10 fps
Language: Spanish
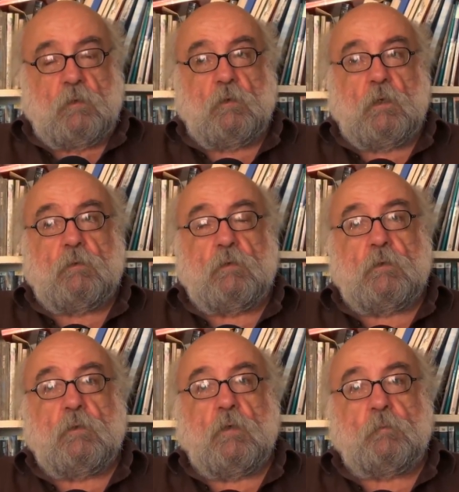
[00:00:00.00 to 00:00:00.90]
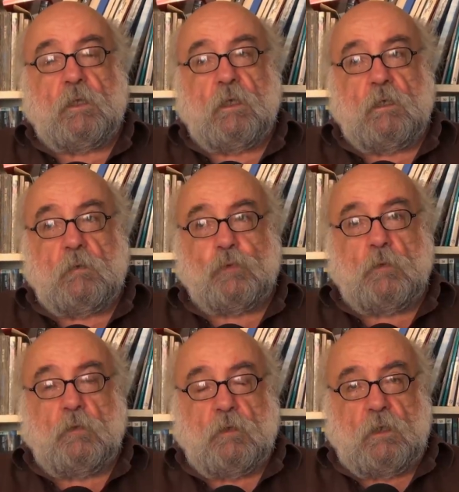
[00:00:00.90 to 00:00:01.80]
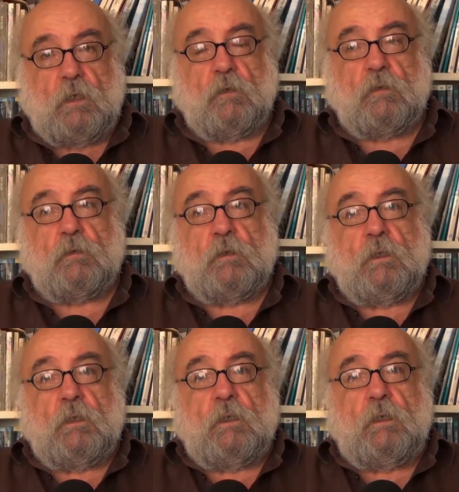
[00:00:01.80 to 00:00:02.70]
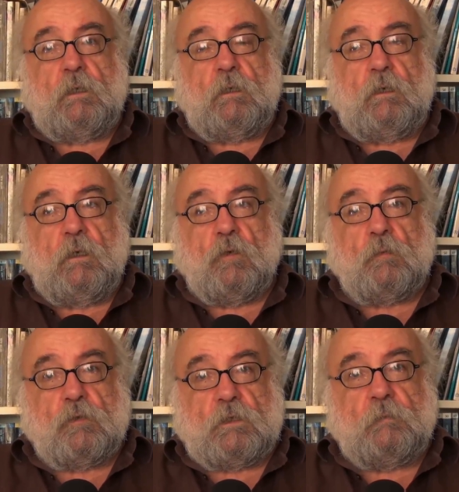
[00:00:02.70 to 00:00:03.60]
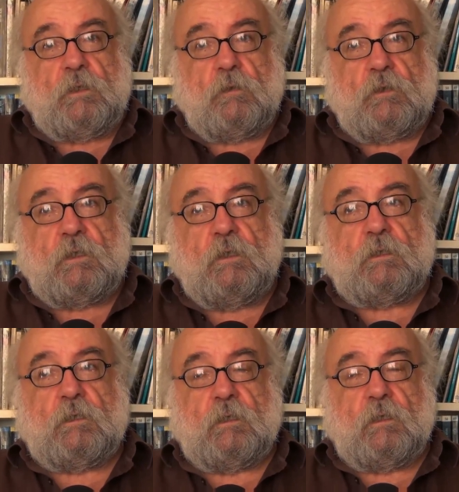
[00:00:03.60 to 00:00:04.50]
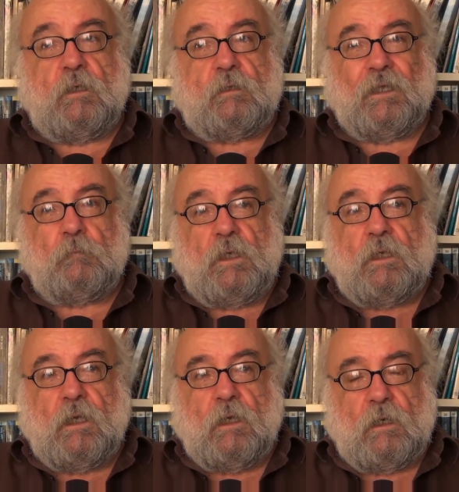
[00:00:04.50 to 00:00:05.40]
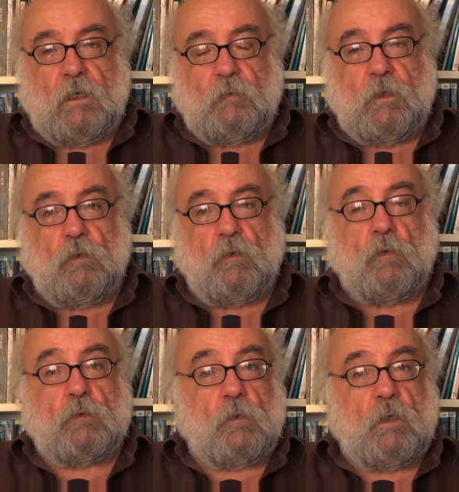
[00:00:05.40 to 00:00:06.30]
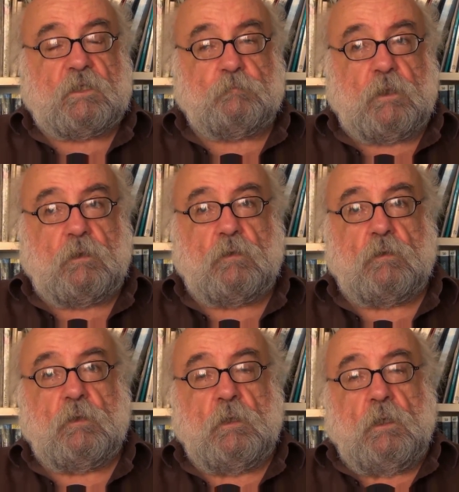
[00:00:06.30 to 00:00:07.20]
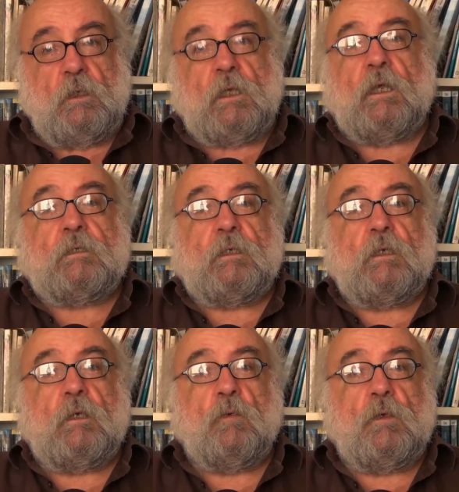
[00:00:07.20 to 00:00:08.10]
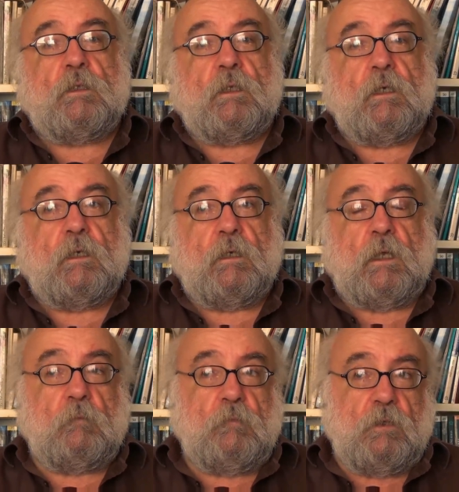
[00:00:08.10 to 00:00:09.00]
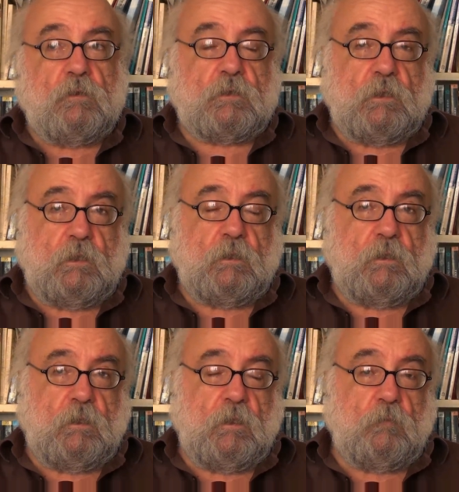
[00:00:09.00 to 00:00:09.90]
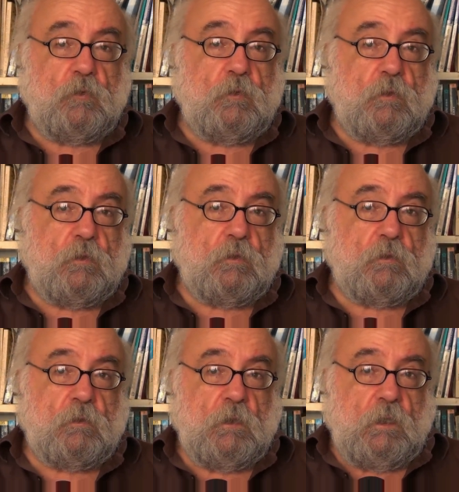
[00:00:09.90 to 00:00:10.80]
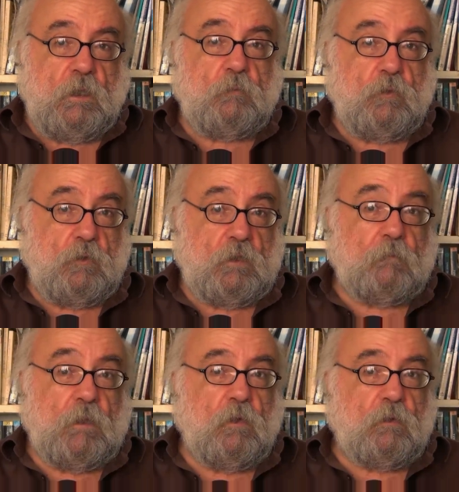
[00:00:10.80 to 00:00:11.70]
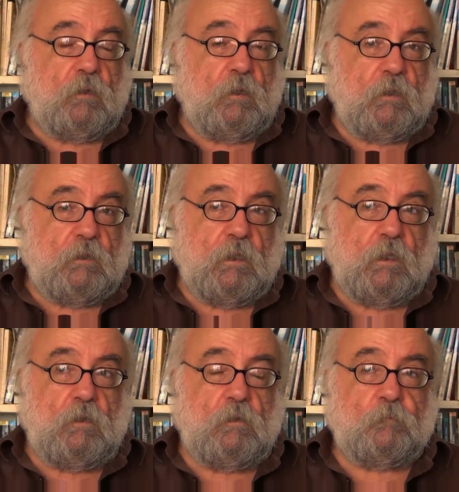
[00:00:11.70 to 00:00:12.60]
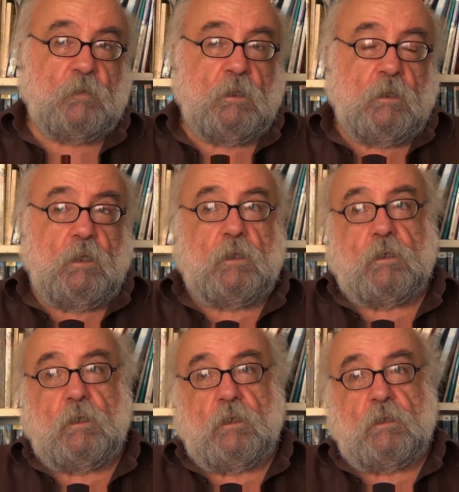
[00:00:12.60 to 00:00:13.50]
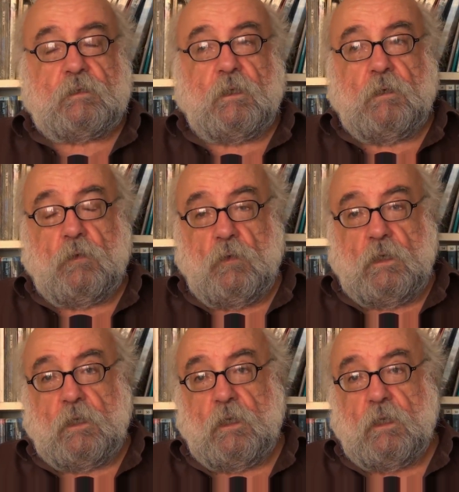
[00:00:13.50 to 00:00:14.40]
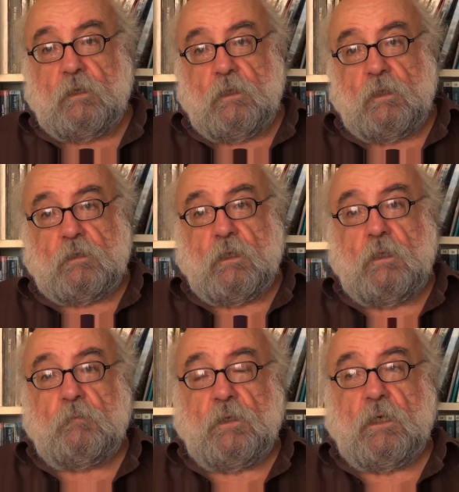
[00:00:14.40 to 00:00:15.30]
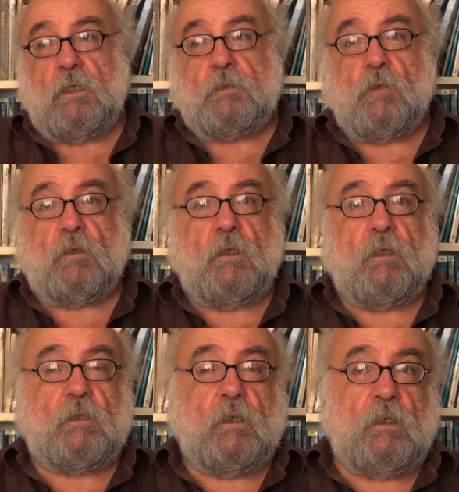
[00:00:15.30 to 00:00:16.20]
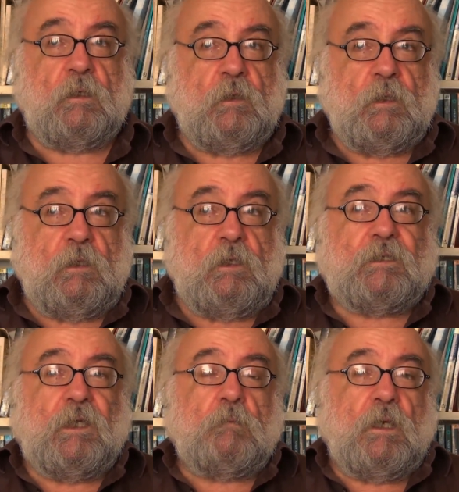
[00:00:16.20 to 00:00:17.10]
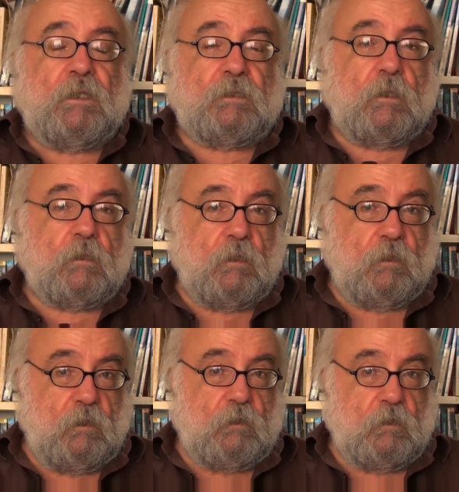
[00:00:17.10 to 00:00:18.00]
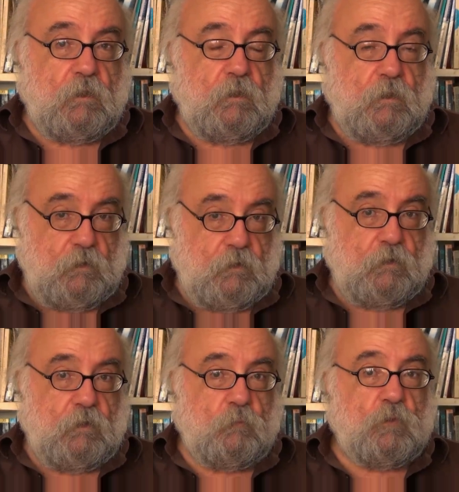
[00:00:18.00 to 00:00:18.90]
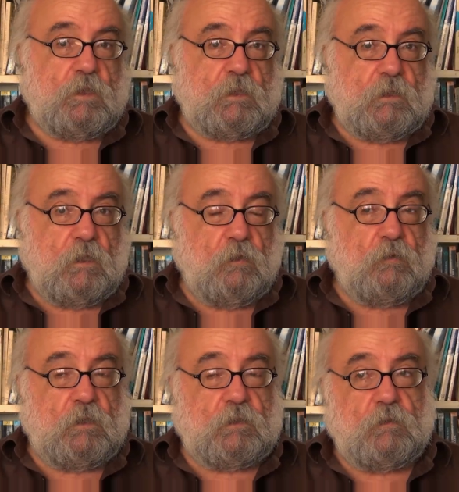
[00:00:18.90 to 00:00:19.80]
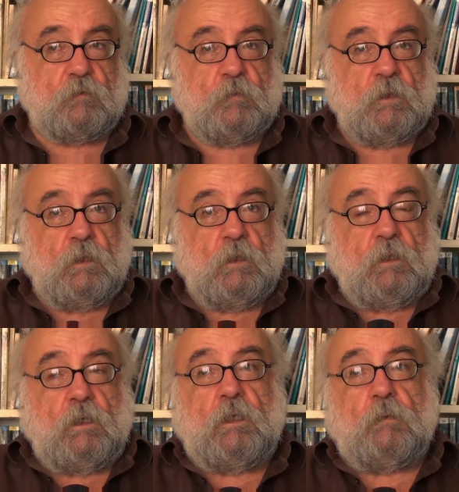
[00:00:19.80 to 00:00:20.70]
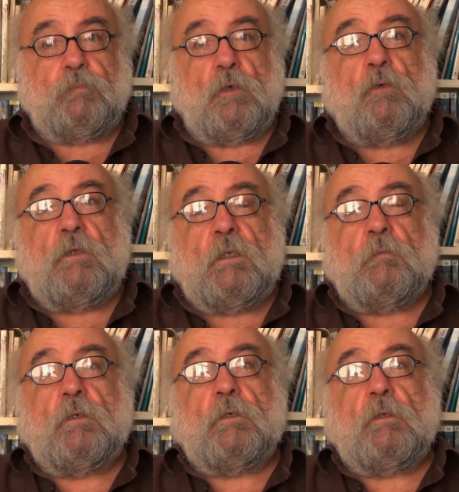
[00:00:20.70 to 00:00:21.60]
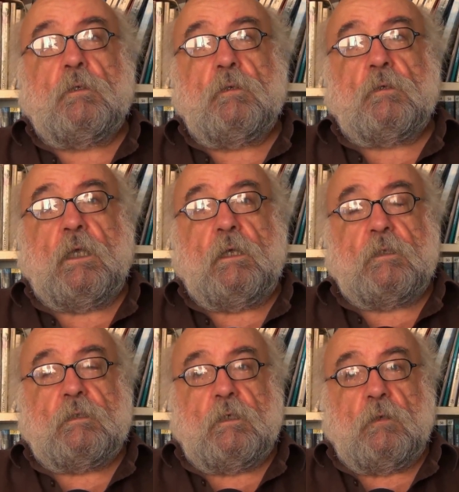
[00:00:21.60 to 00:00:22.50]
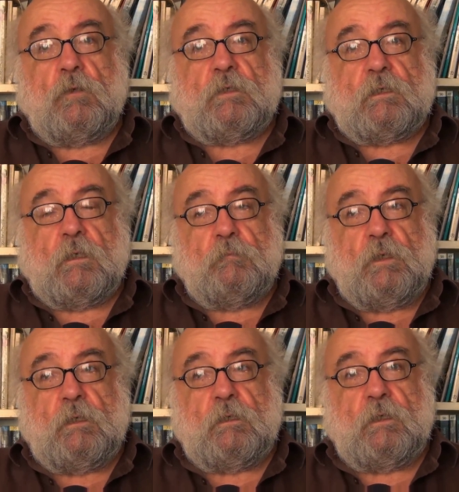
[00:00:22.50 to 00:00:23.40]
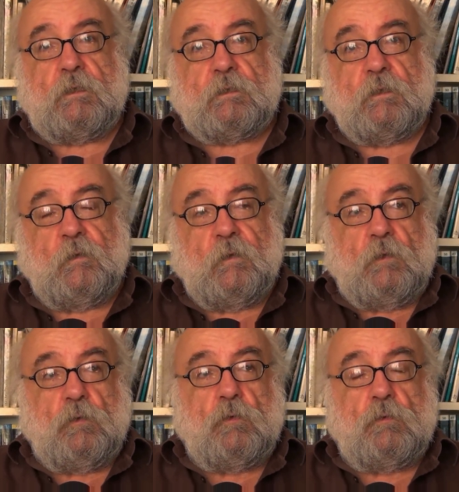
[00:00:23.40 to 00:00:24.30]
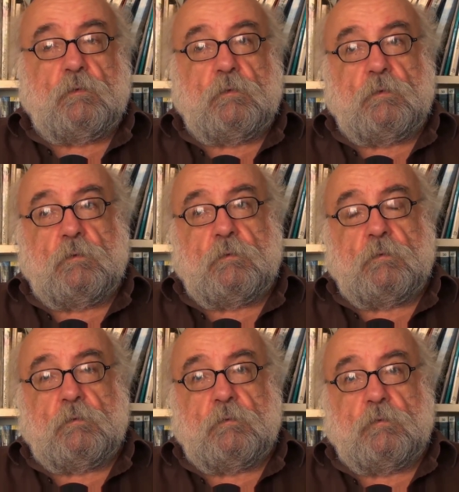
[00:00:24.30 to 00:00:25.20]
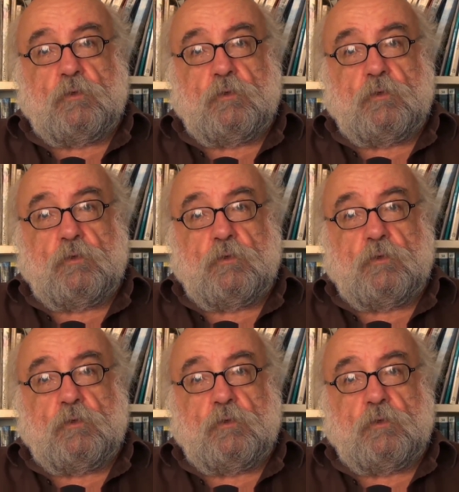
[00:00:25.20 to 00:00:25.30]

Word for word: con la Unión Europea y el pueblo griego y el comportamiento de Syriza eh, también ha agravado otro aspecto que hay que tener en cuenta, al menos en, el mundo el mundo llamado occidental, ¿no? el que está bajo la égida directa del imperialismo occidental, y es el malestar creciente de, de muchas naciones. ¿no? Y por último, eh, lo que hay que tener en cuenta también es un, un